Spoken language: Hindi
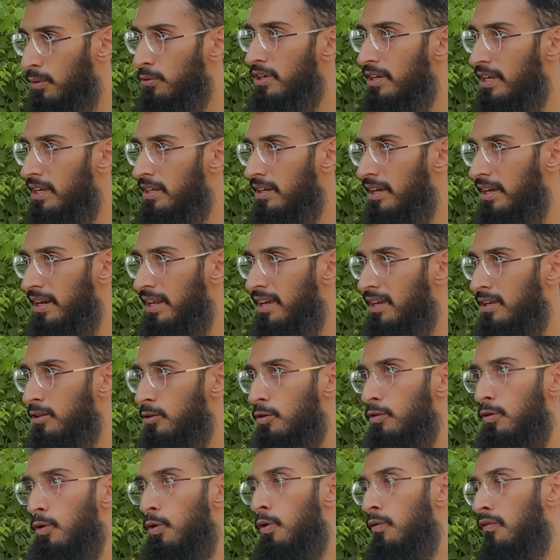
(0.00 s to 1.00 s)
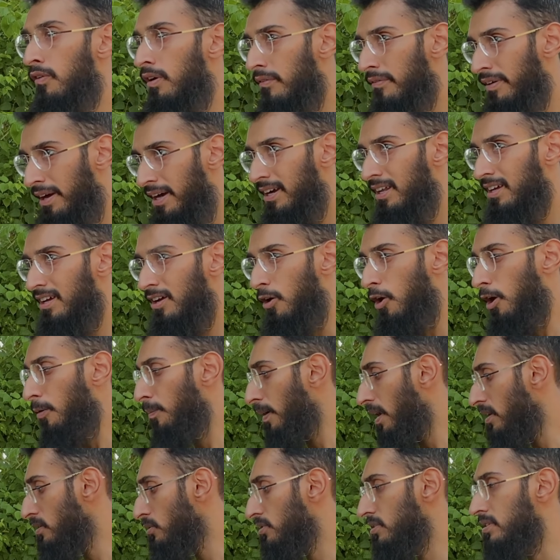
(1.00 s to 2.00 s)
हूँ यकीन करें तो ओवरवेट और
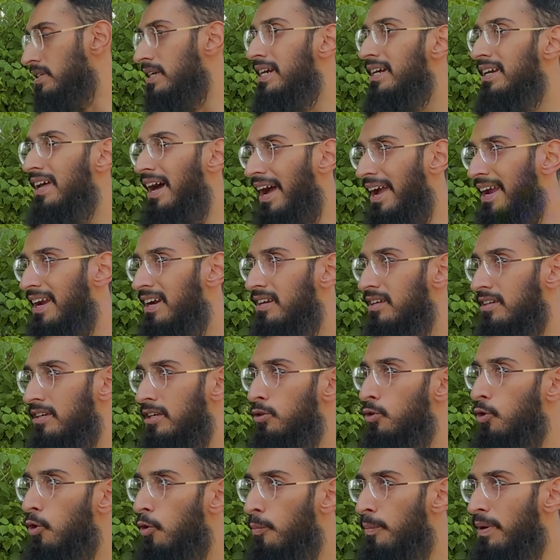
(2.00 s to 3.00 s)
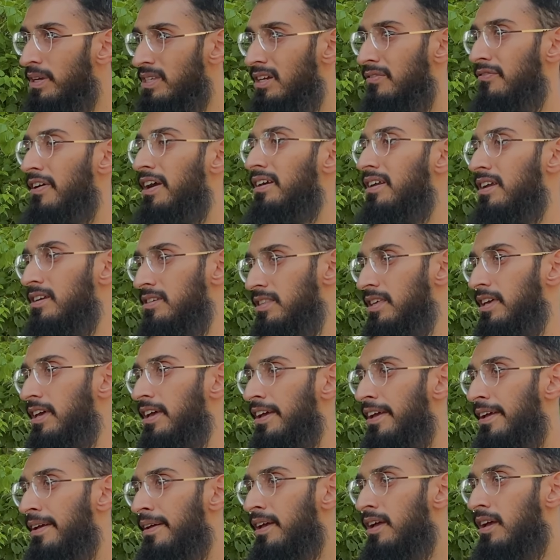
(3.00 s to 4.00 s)
प्लस सीट हाइट ये दो मेजर फैक्टर्स थे
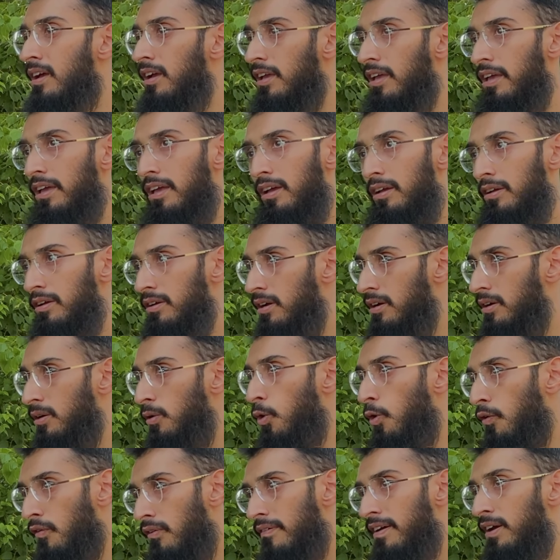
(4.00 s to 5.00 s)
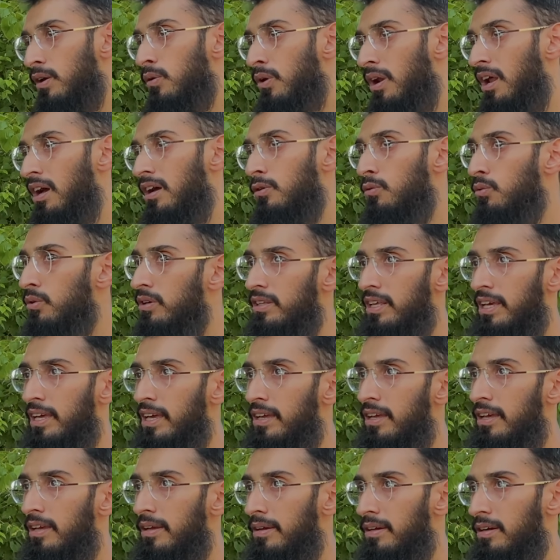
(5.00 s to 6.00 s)
कि ओवरवेट होना क्योंकि
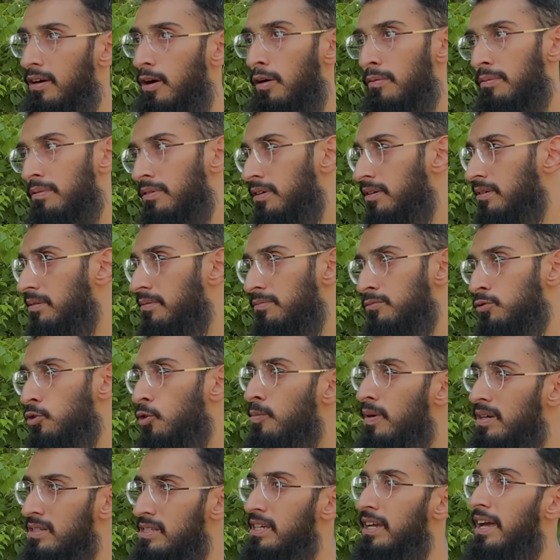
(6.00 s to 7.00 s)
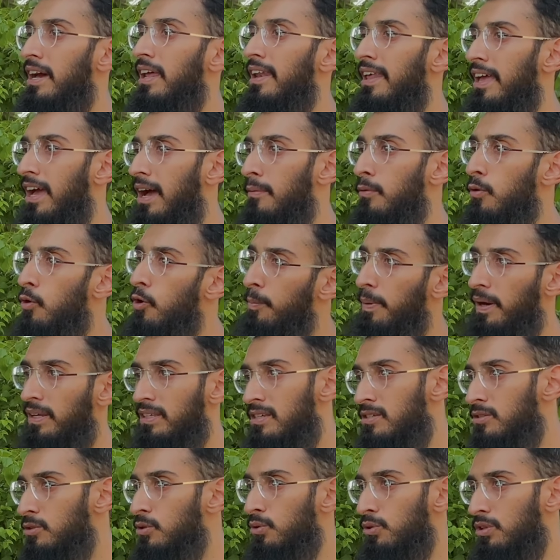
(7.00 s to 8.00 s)
देखें अब जो मर्ज़ी कर लें आप रोड
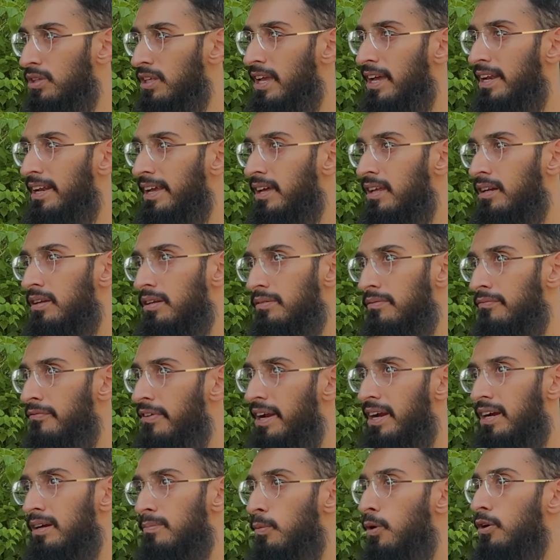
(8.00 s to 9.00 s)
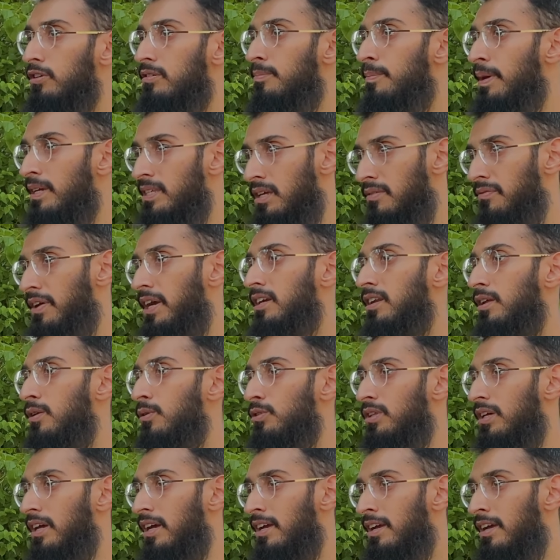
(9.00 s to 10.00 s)
प्रेजेंस तो होती है लेकिन वेट बहुत मेजर फैक्टर
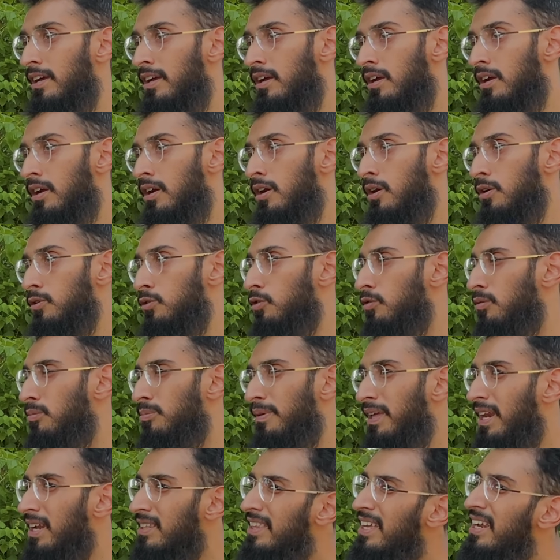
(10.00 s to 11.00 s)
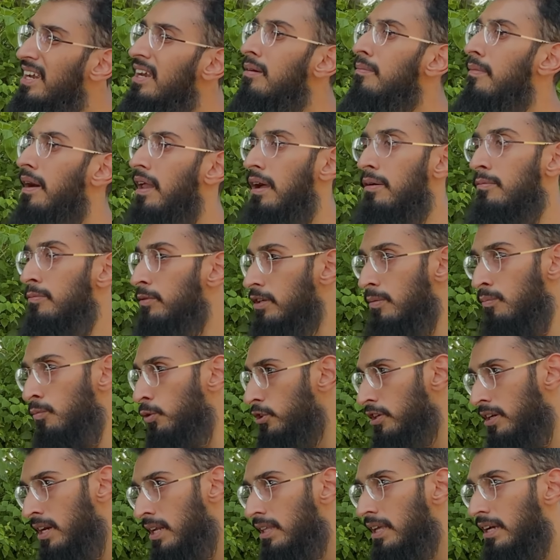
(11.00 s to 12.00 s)
होता है सही तो मेरा दिल नहीं माना
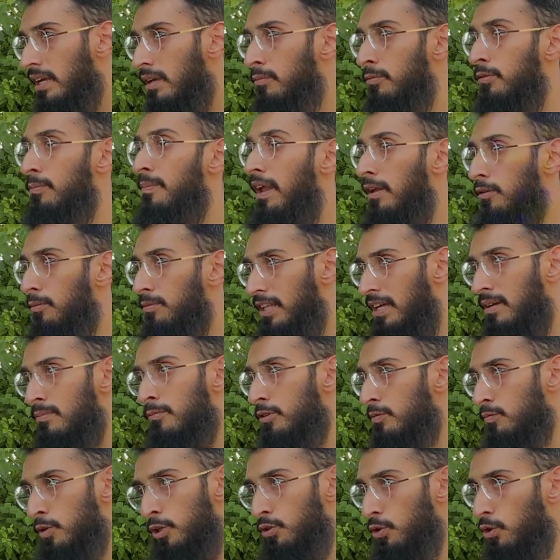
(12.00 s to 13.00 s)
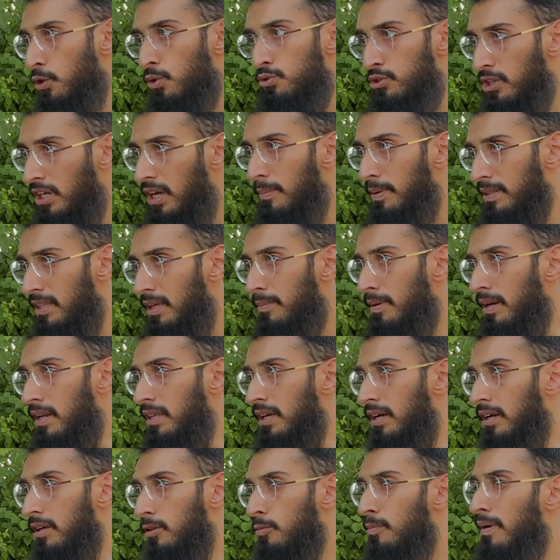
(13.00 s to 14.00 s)
मुझे नहीं था कि मैंने तो बताया मुझे मुझे तो क्यूजे का पता भी नहीं
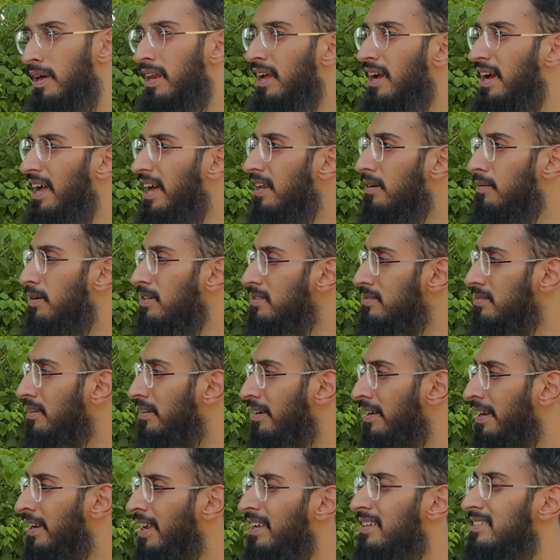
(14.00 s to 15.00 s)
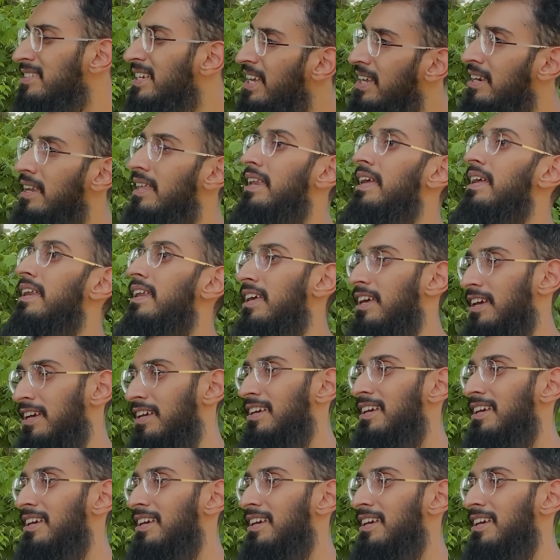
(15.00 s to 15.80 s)
था तो मैंने कहा यार बस नहीं ये नहीं लेनी